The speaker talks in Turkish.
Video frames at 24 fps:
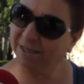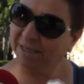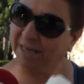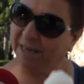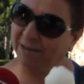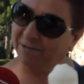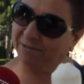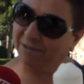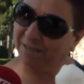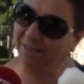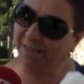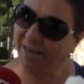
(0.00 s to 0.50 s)

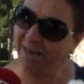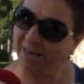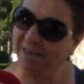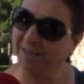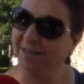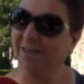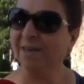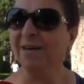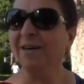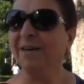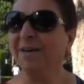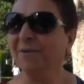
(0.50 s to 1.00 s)
sevgi,
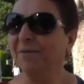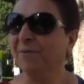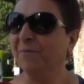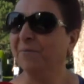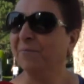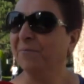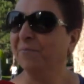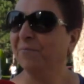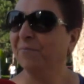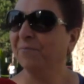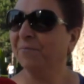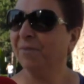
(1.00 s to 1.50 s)
saygı
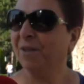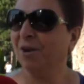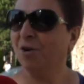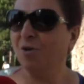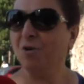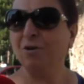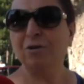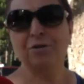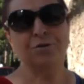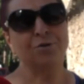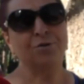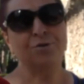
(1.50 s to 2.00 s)

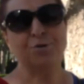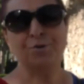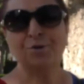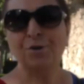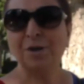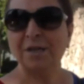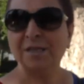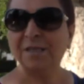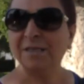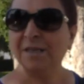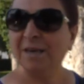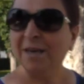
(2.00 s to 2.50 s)
olduğu
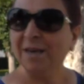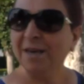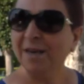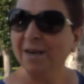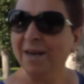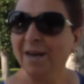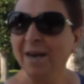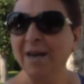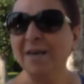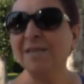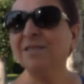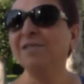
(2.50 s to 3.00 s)
sürece
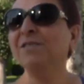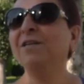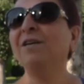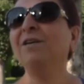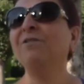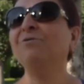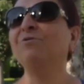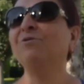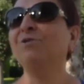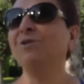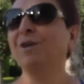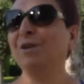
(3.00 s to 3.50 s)
her şey
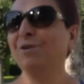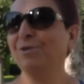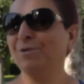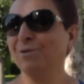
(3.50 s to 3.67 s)
güzel